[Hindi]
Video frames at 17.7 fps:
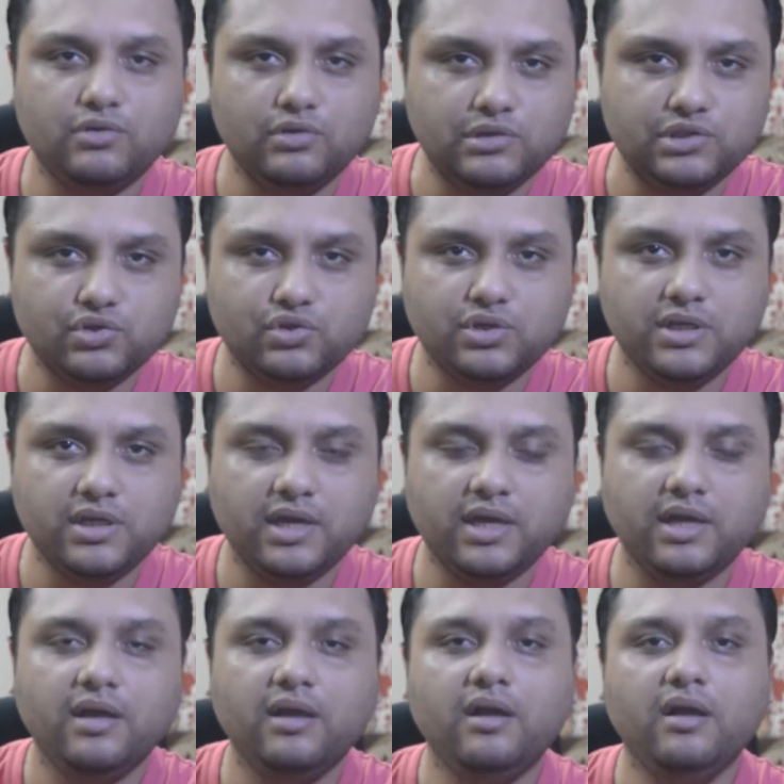खुल चुकी
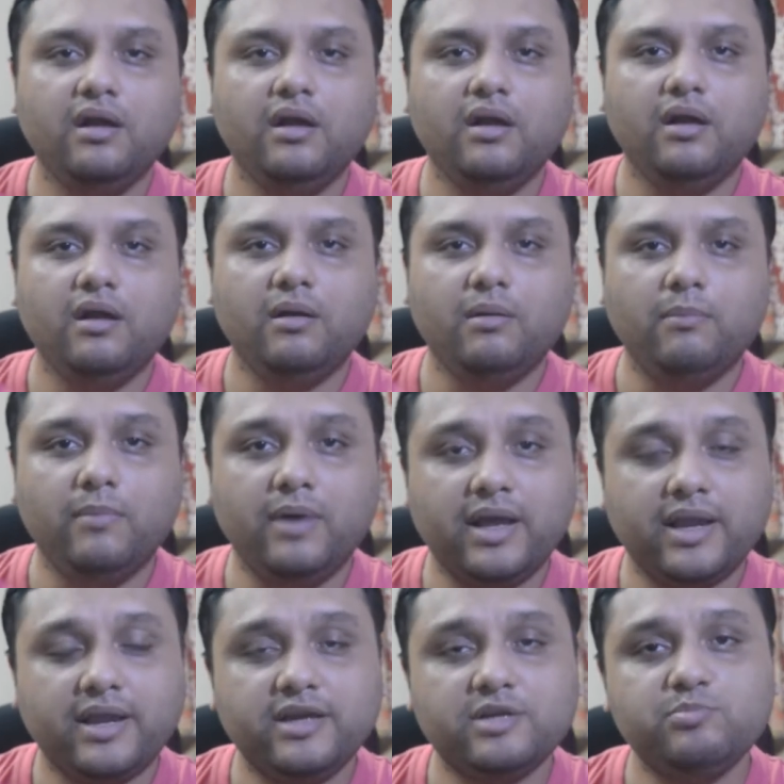हैं
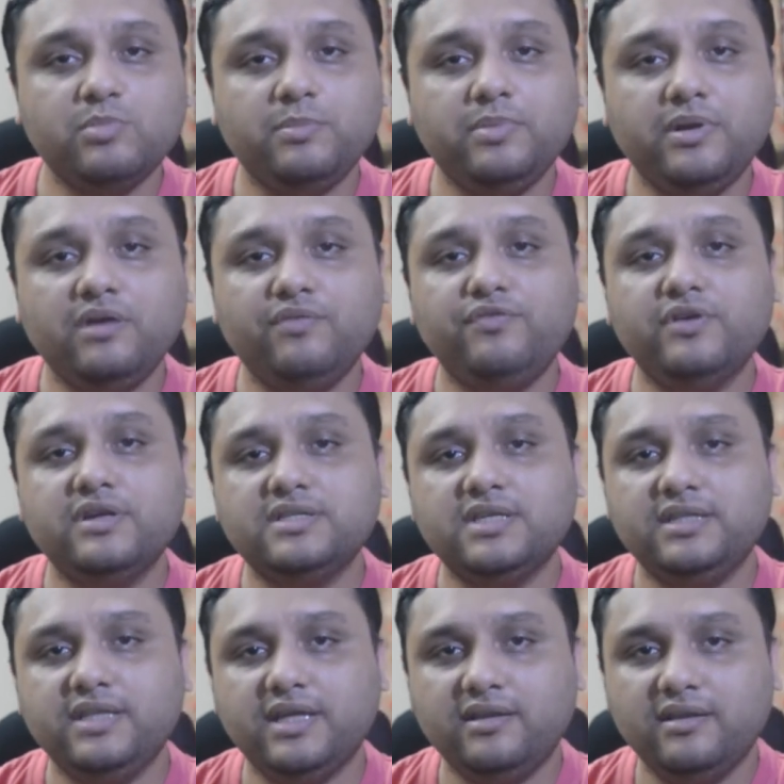मार्केट में भीड़ फिर
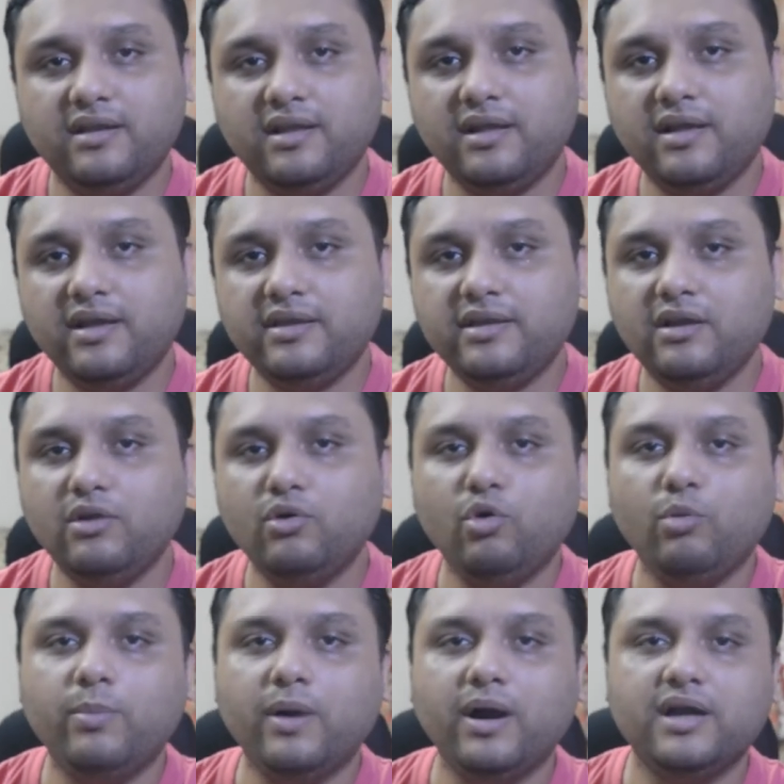से दिखने लग गई है
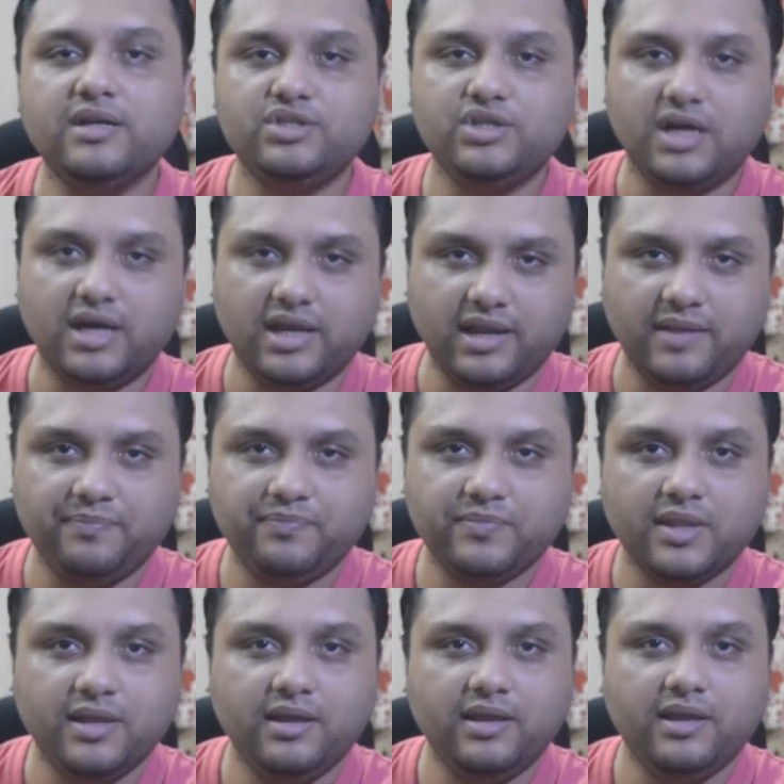लोग बाहर जा रहे हैं
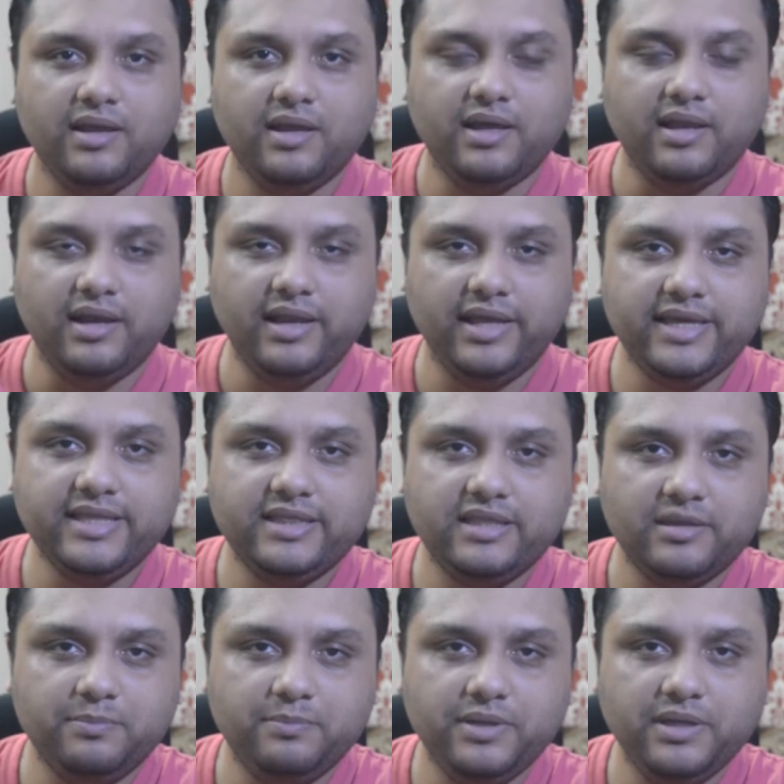
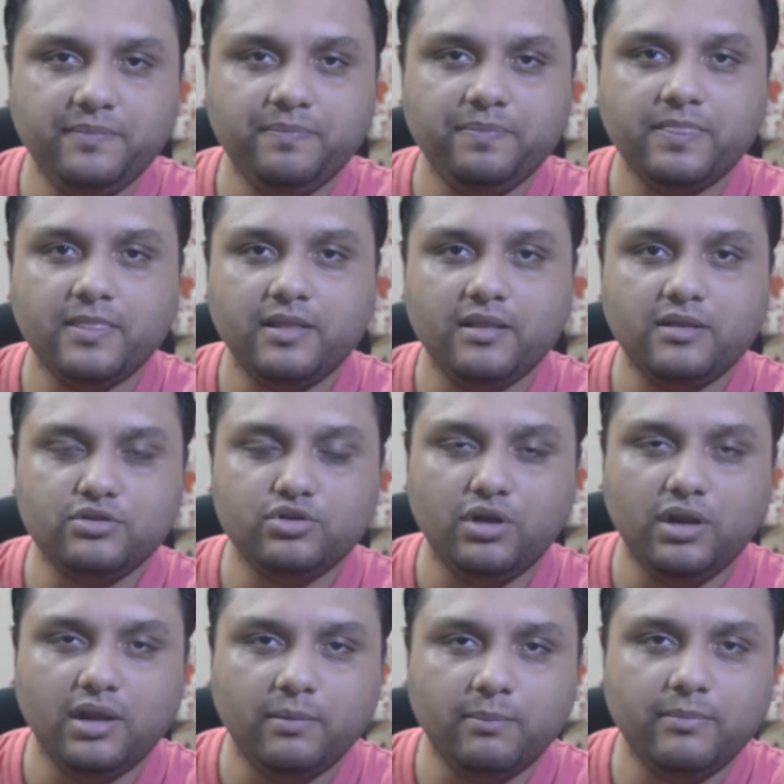लेकिन तब भी
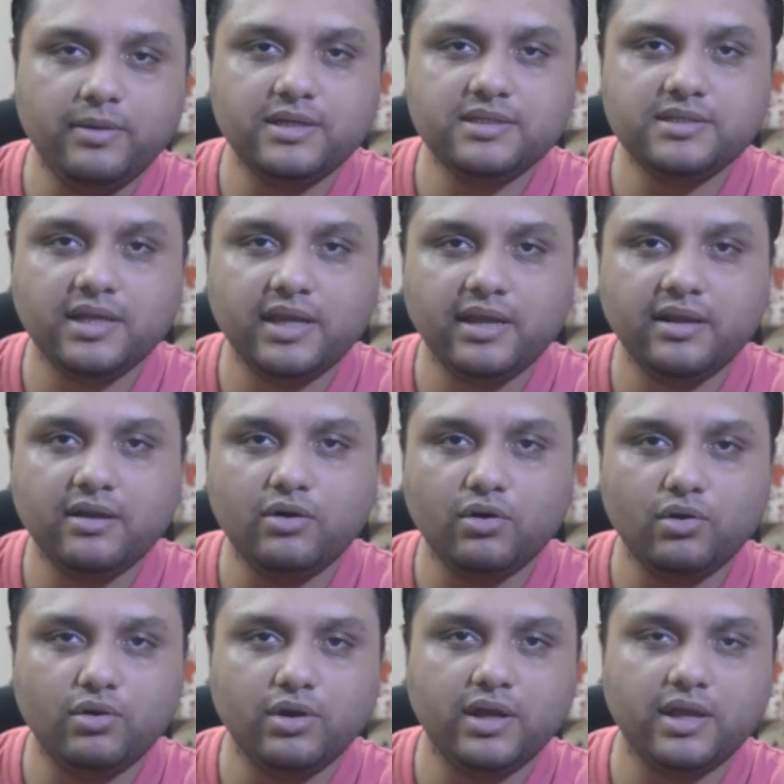जो नंबर्स हैं
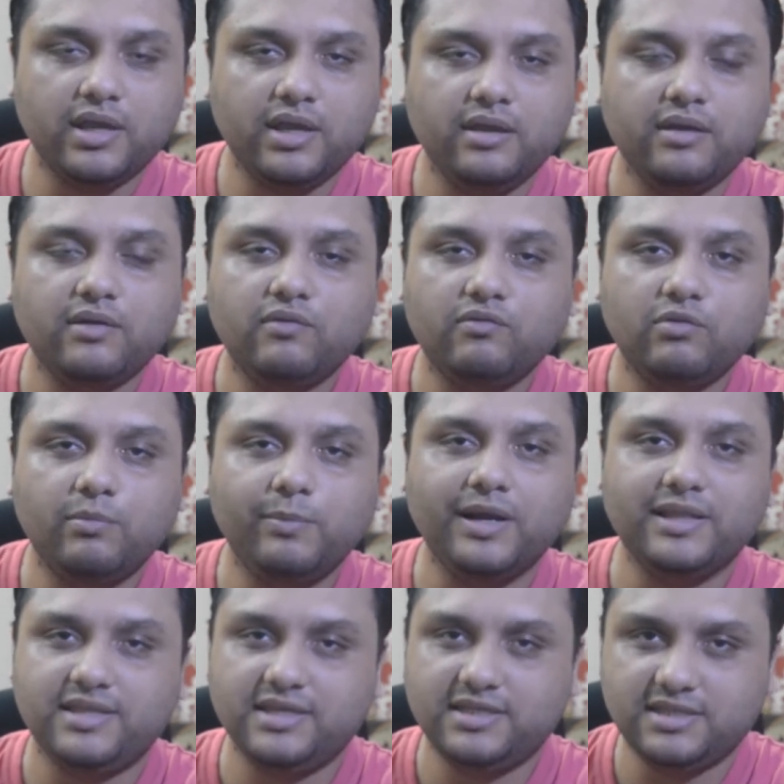कोरोना के वो
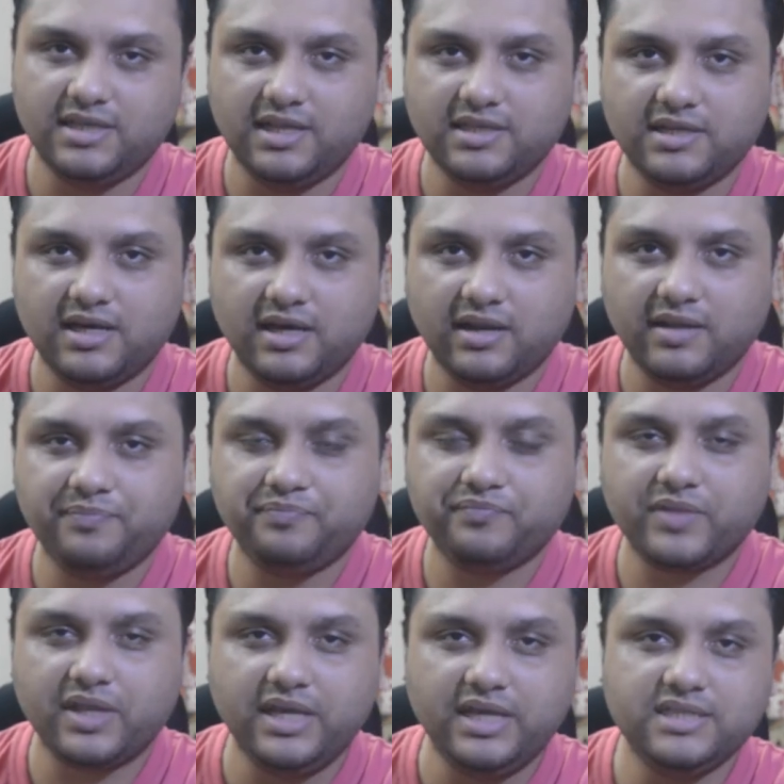बढ़ते चले जा रहे हैं
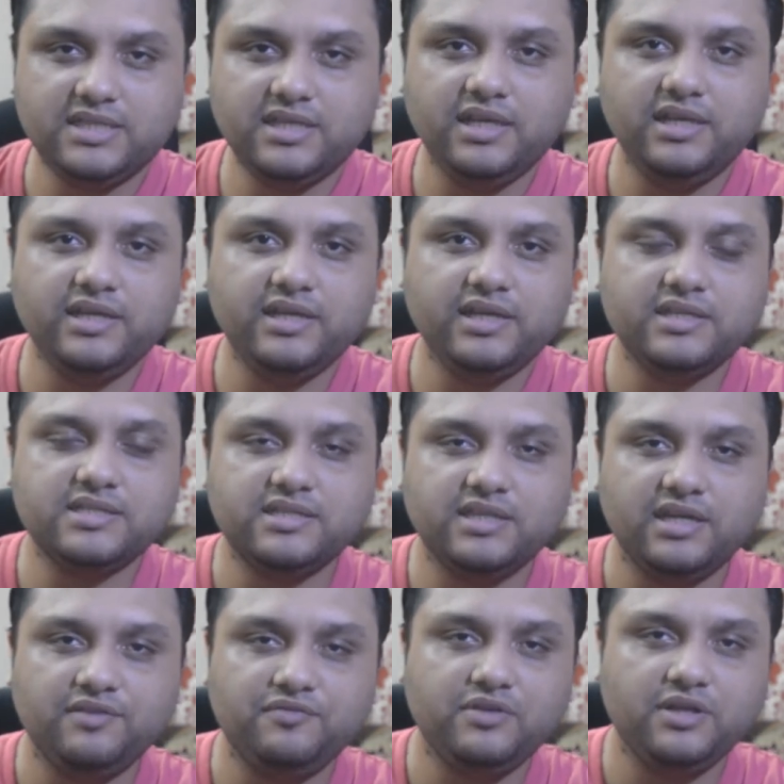इसीलिए
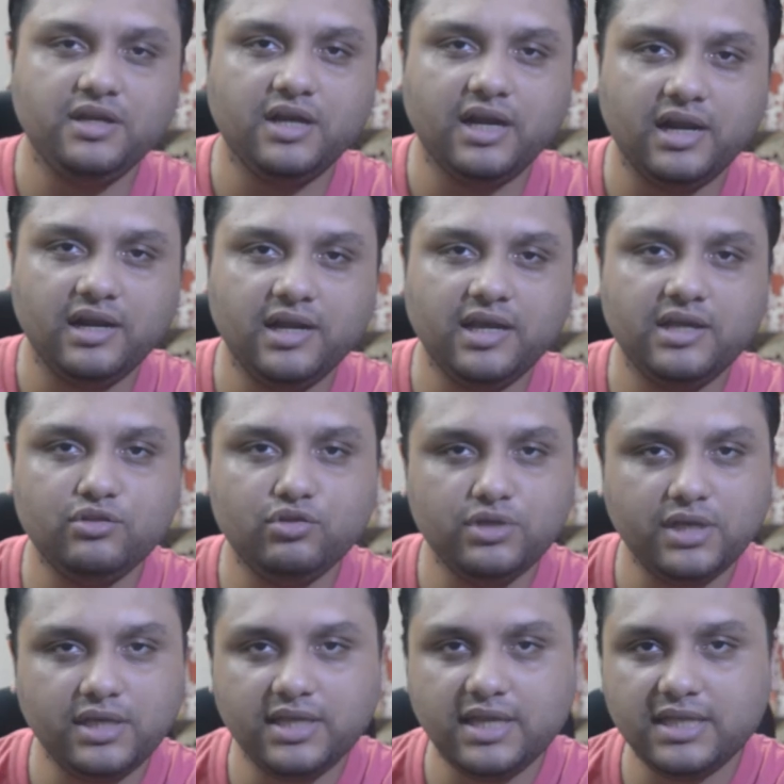सेफ्टी गाइडलाइन
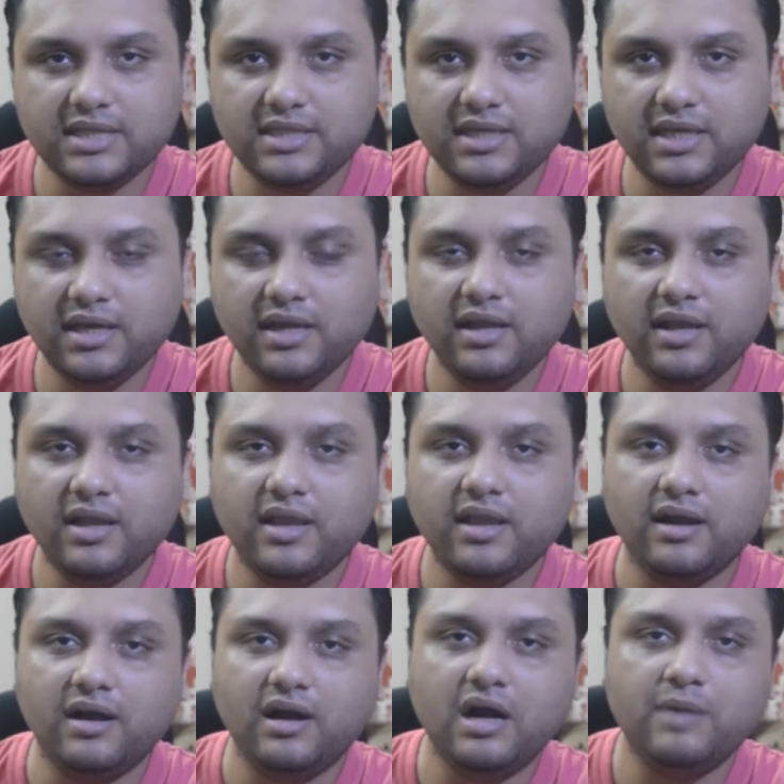तो यही कहती है
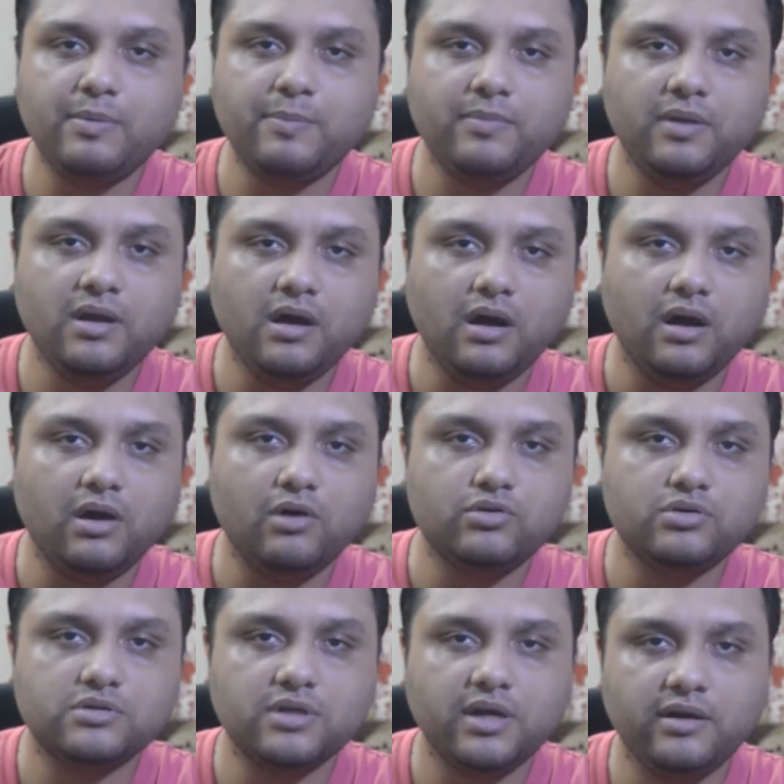कि आप अपना
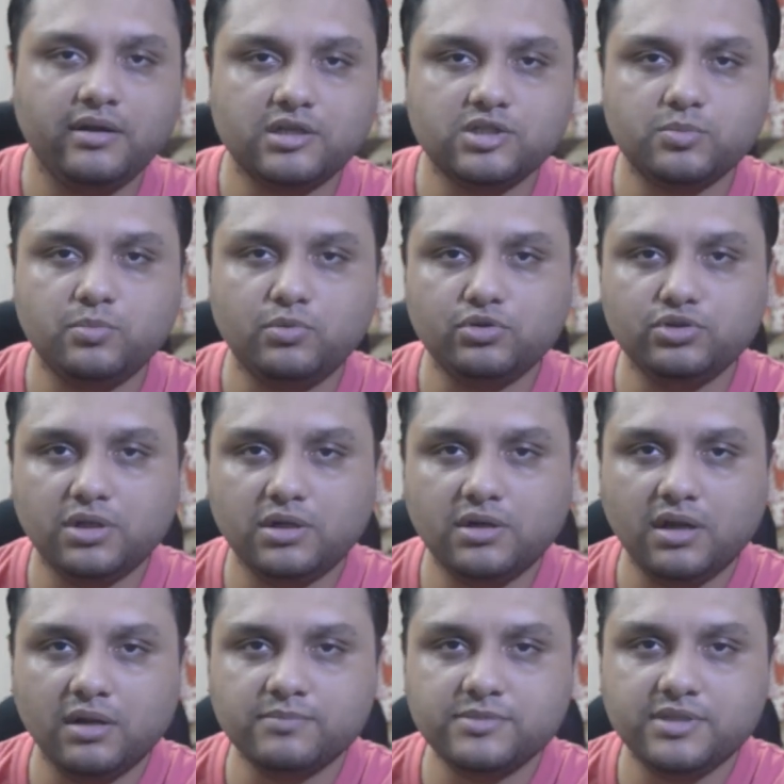आउटसाइड
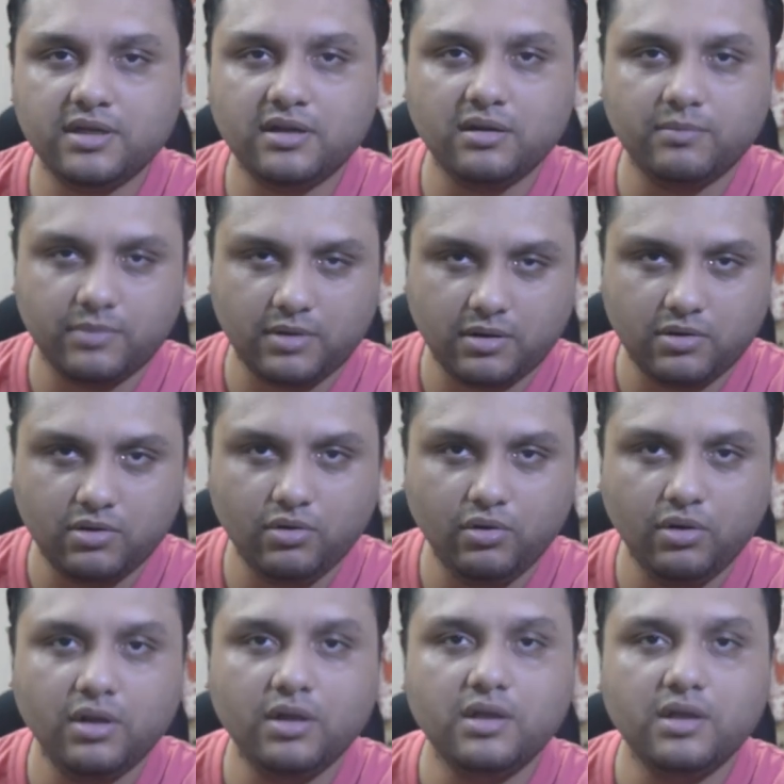एक्सपोजर कम से कम रखो